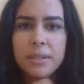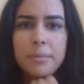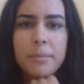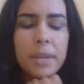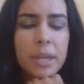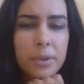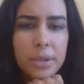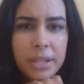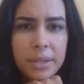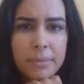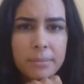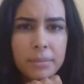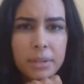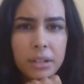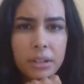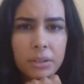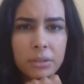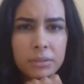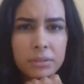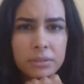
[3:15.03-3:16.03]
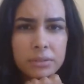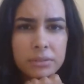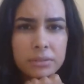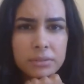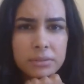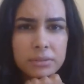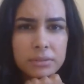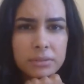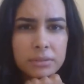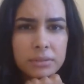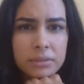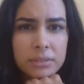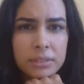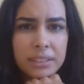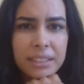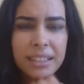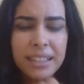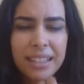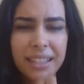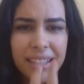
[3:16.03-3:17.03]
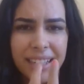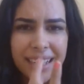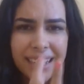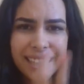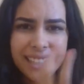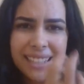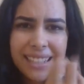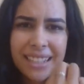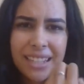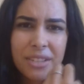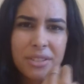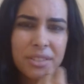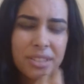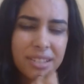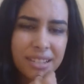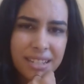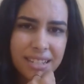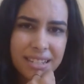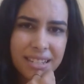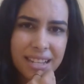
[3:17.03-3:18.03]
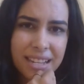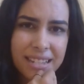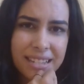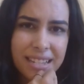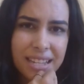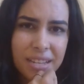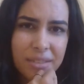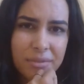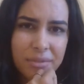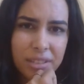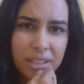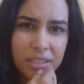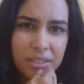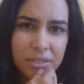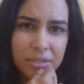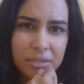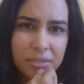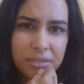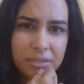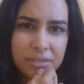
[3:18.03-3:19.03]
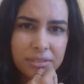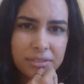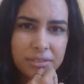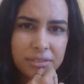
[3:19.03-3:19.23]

Meu irmão, a que Deus você está servindo?